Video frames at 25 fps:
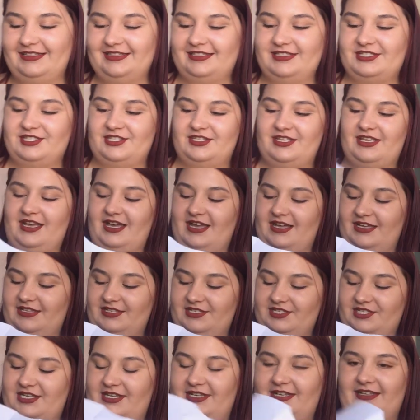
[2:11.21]
işte
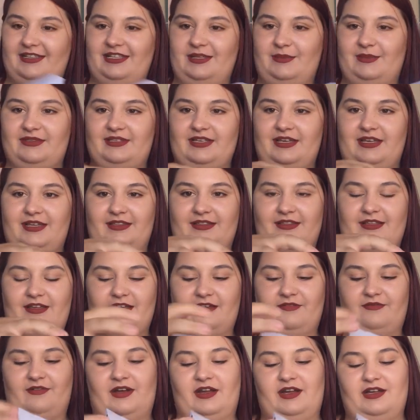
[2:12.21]
aynı şekilde bir tane
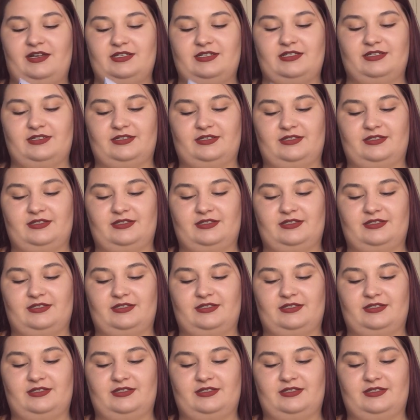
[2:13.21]
daha var.